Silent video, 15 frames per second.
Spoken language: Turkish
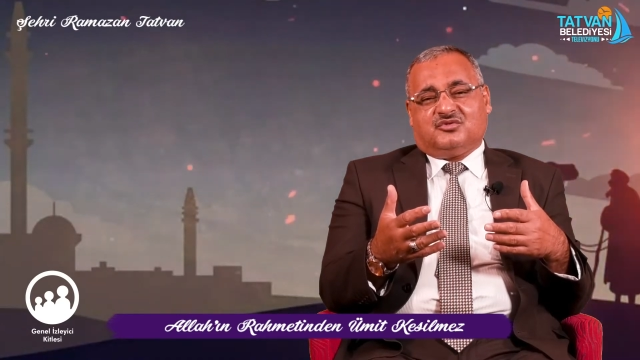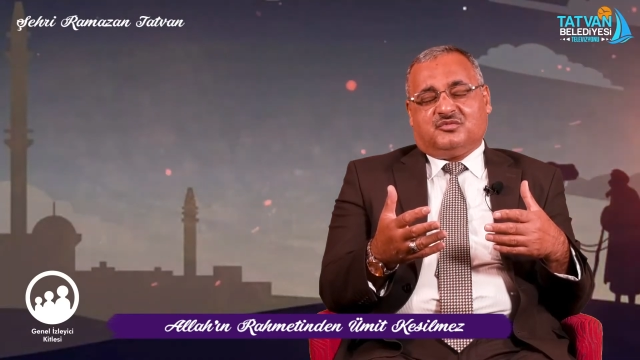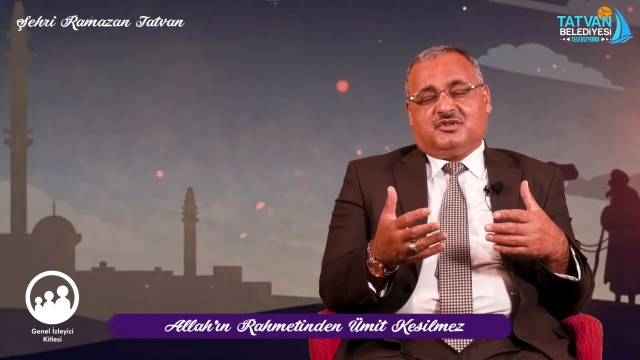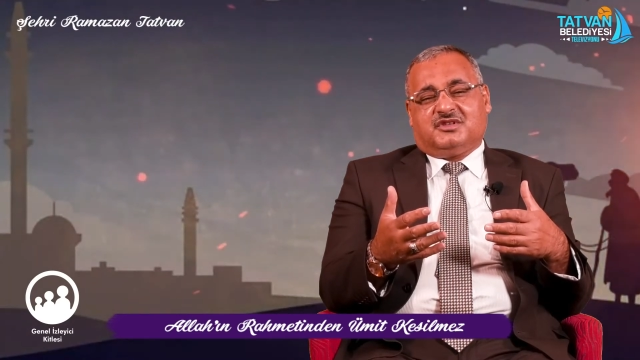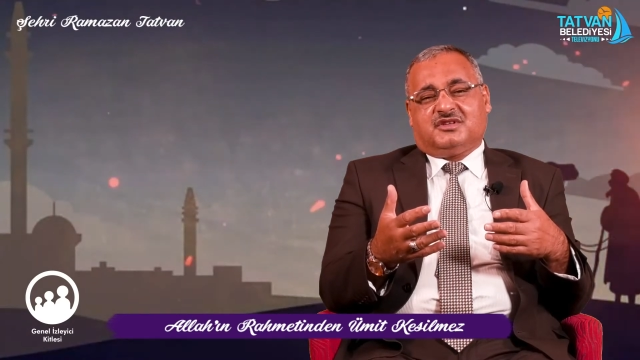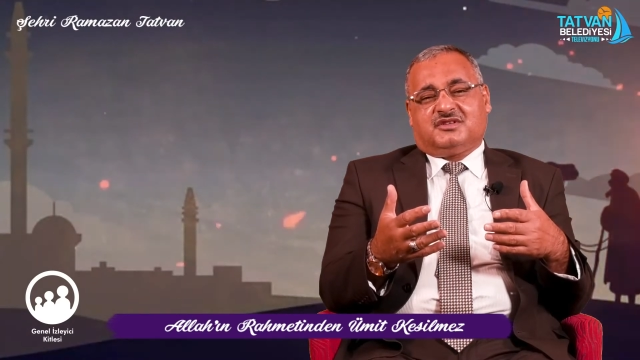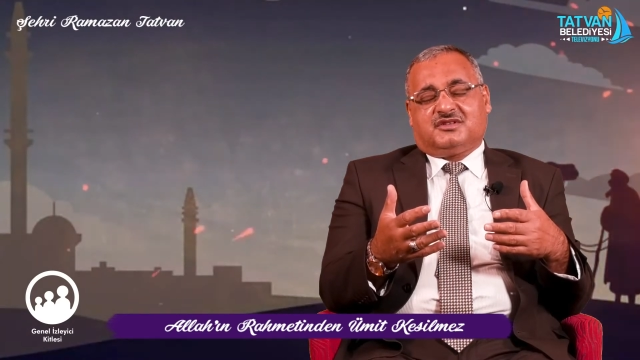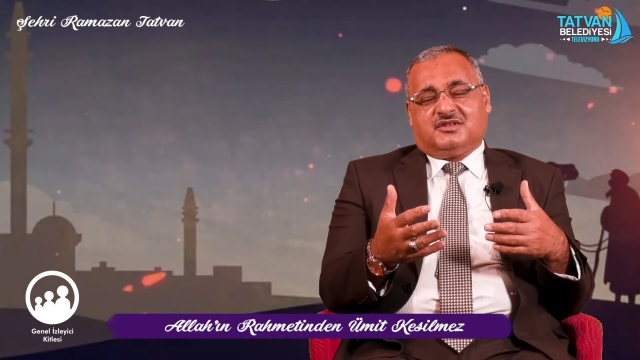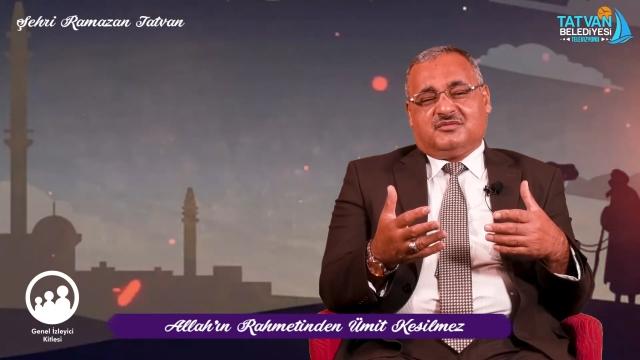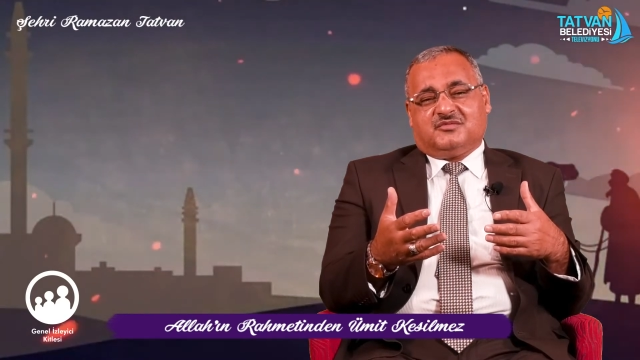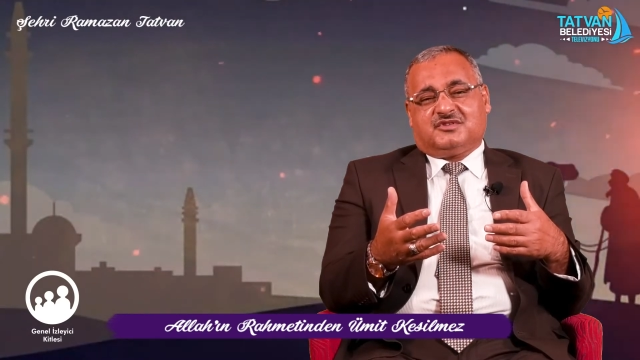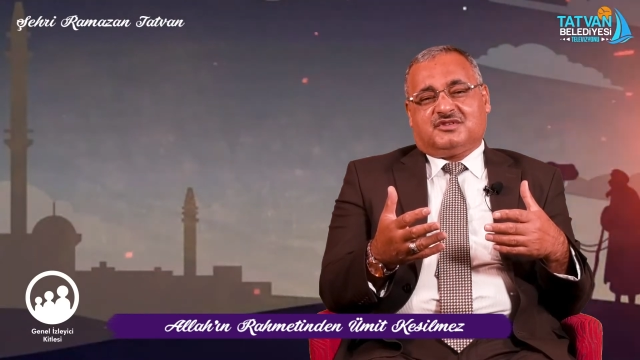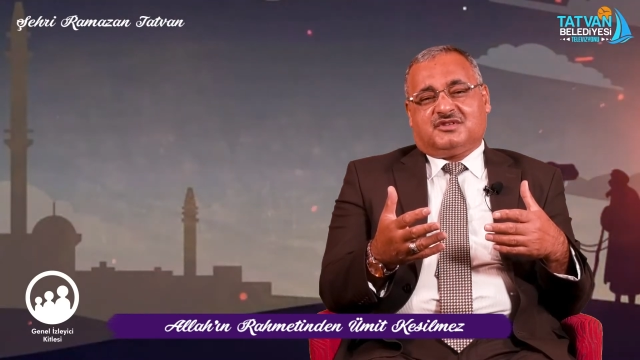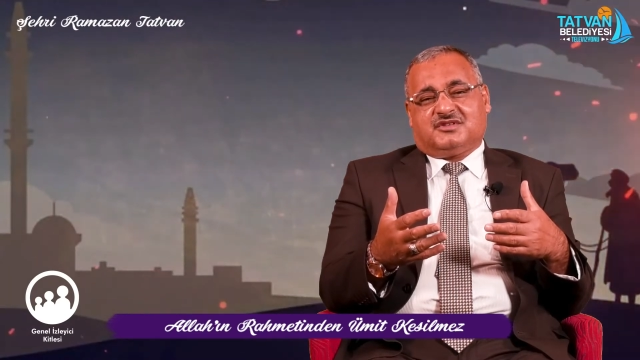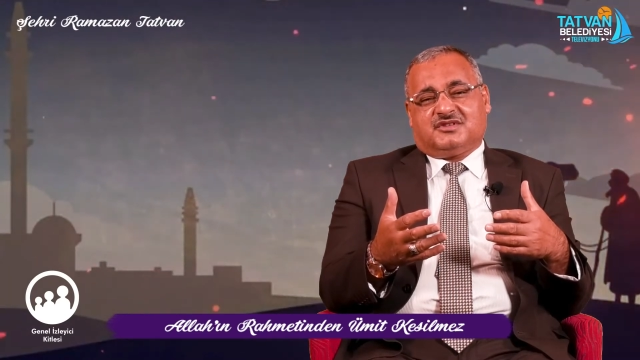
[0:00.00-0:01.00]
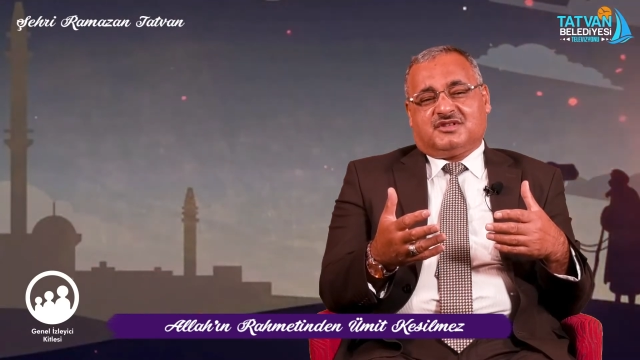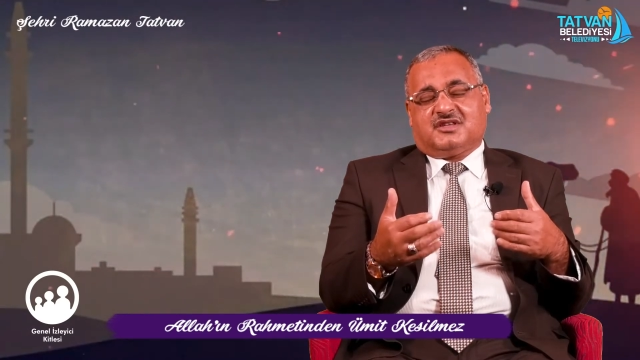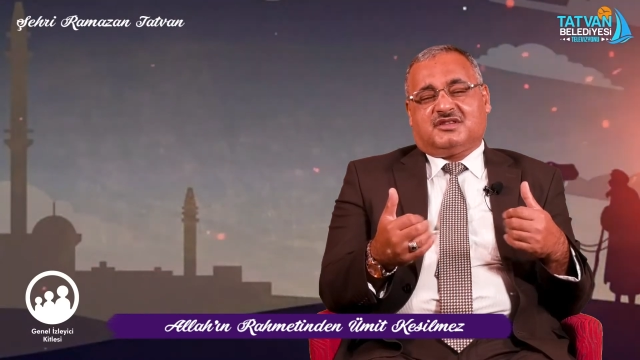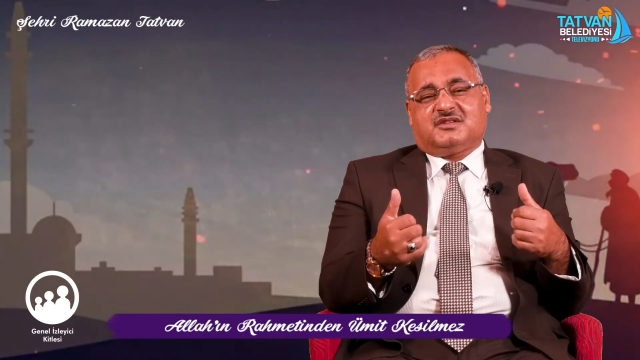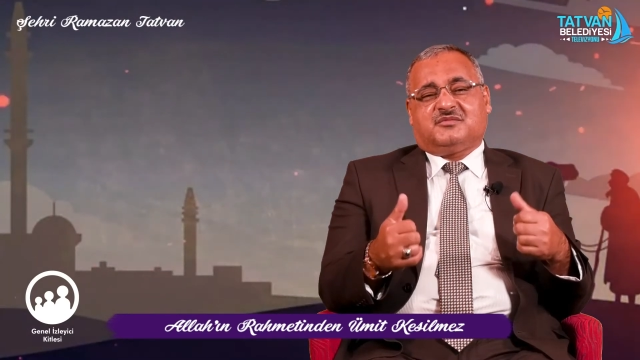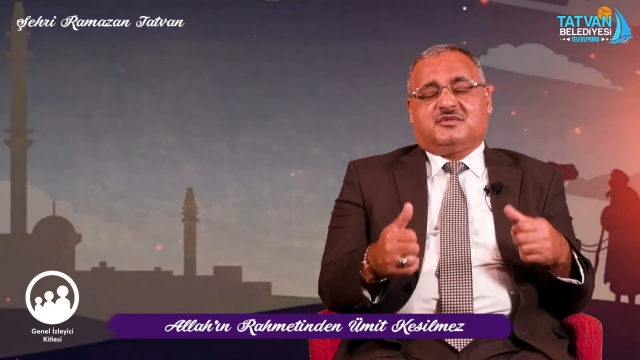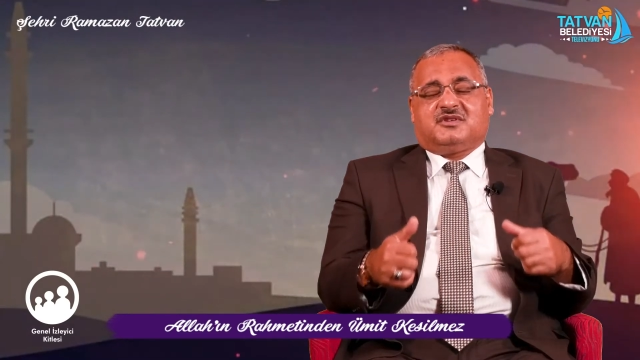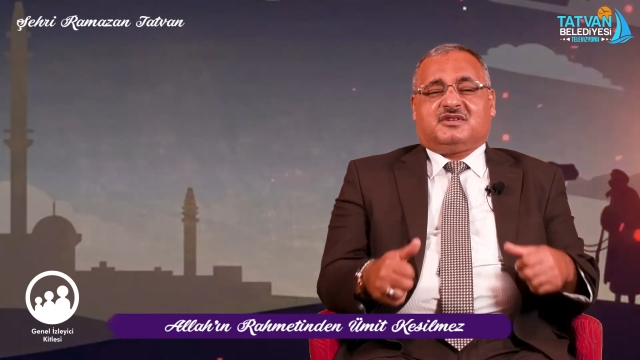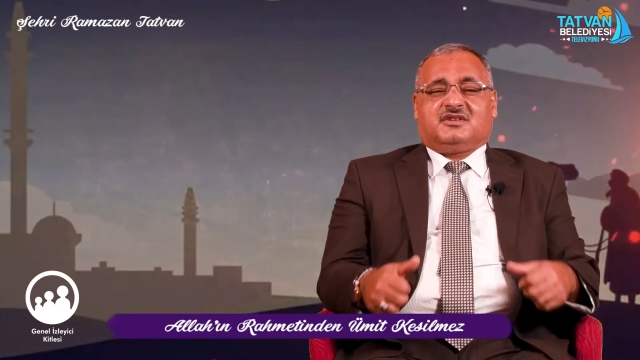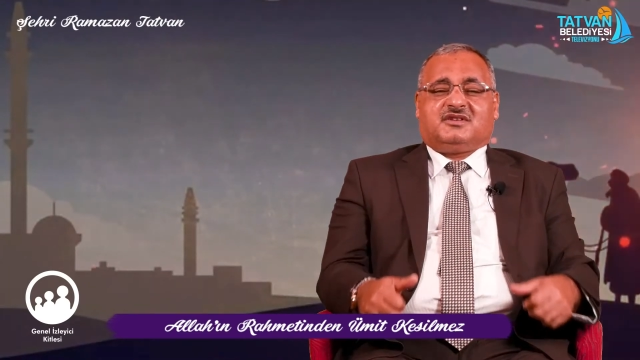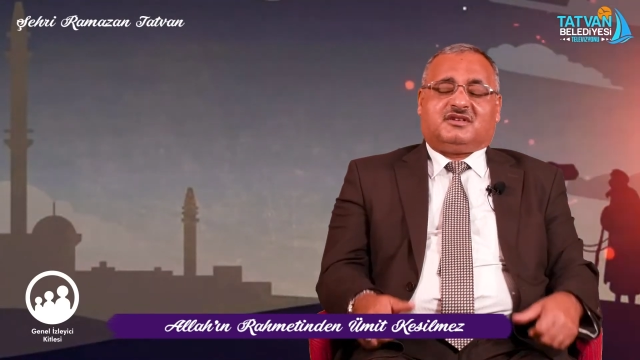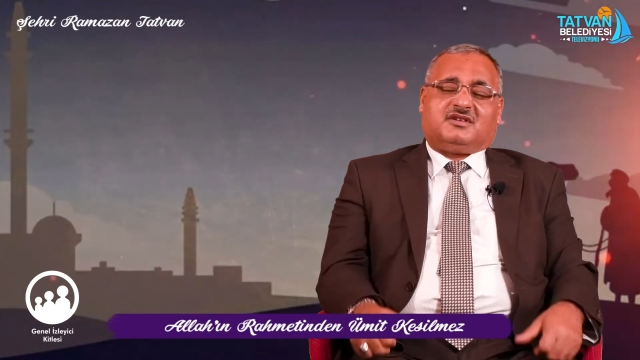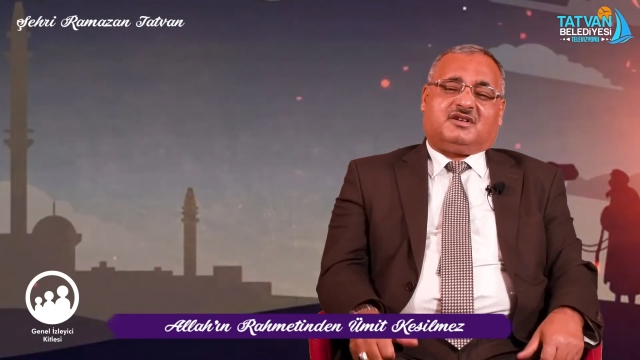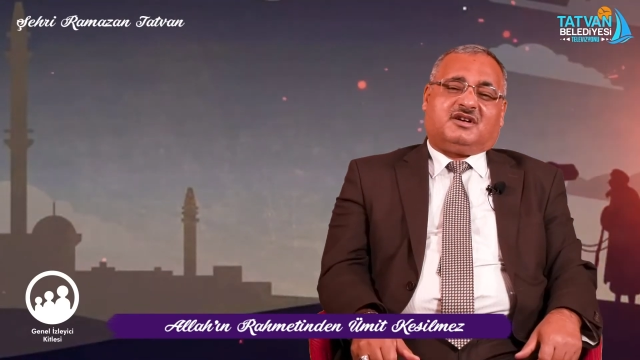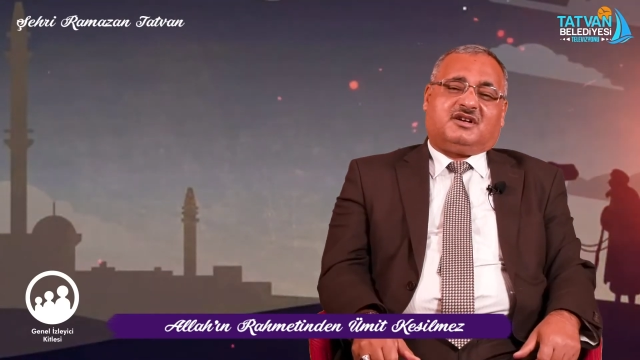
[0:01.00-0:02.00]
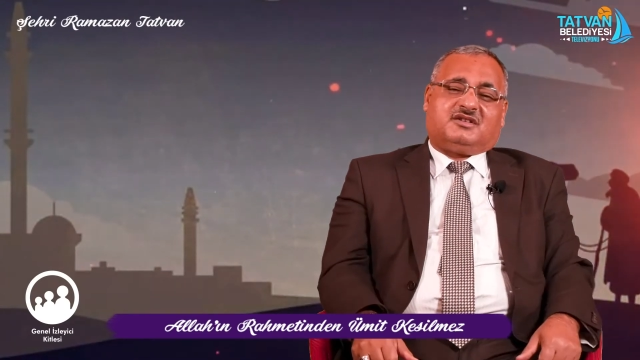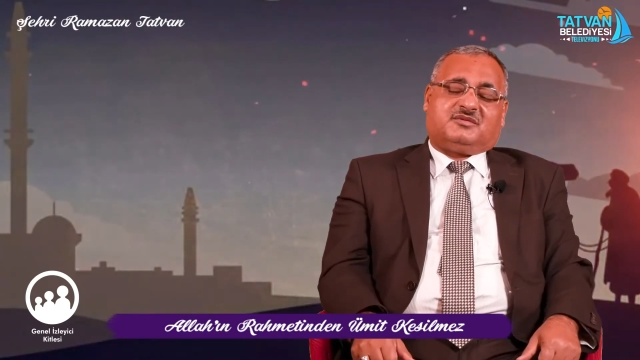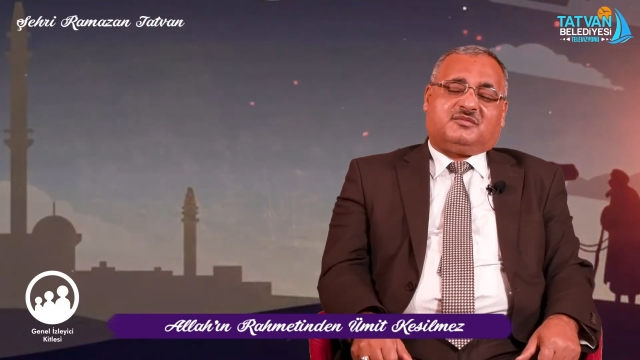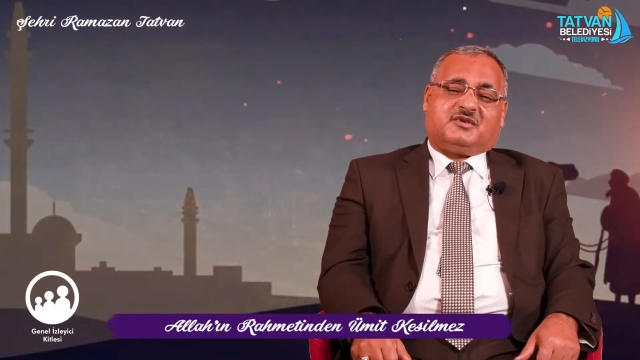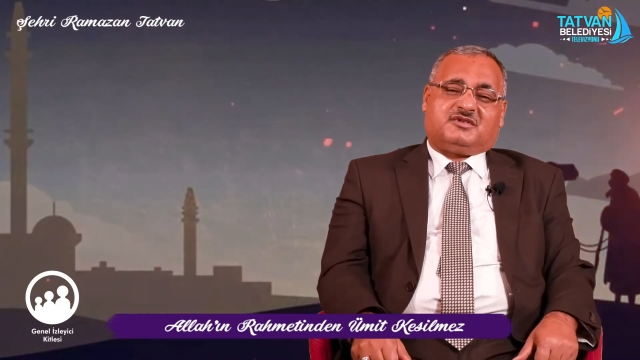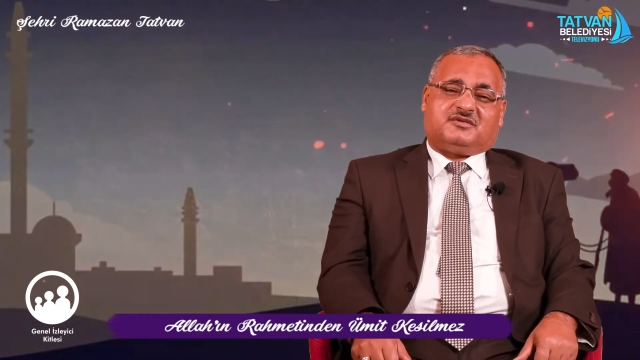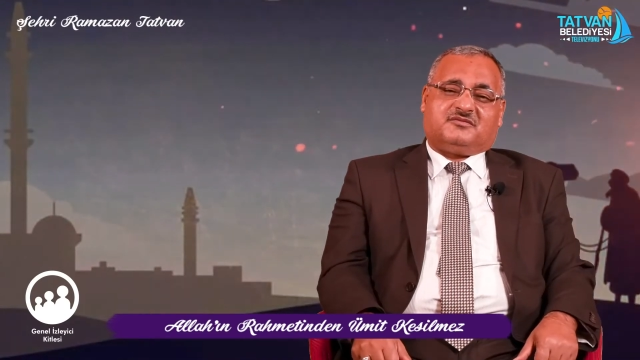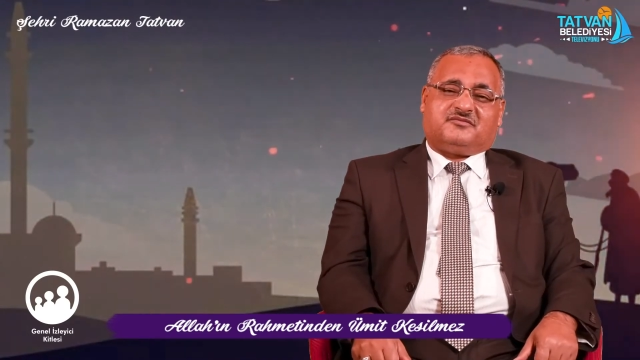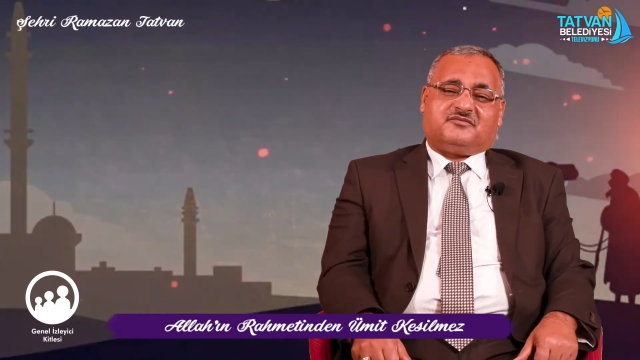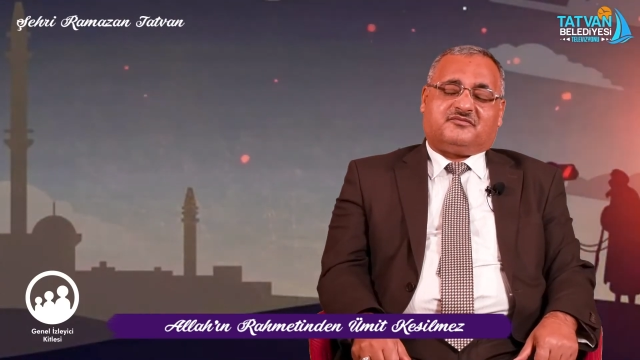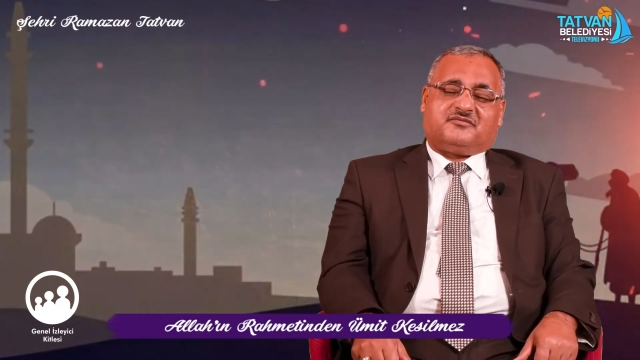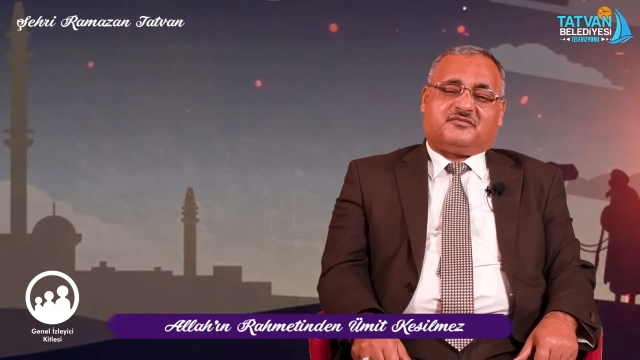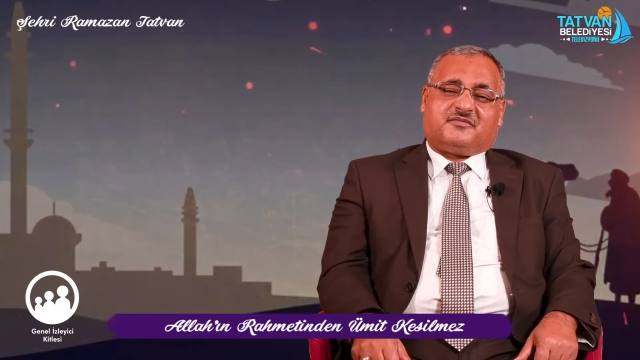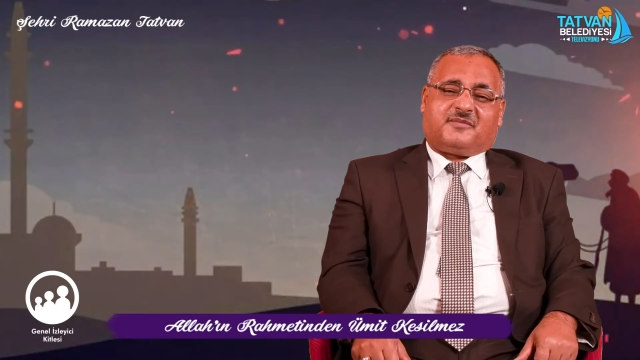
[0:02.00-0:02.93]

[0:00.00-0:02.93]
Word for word: ümit ettiğim için kendimi atmadım.''